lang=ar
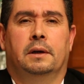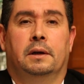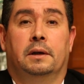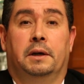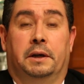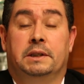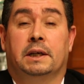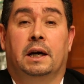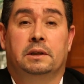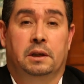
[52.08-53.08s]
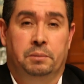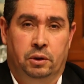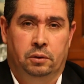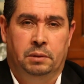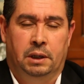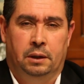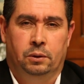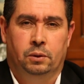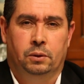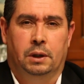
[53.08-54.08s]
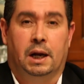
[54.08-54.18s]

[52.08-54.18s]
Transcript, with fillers: آه، اعتقادا منهم من انه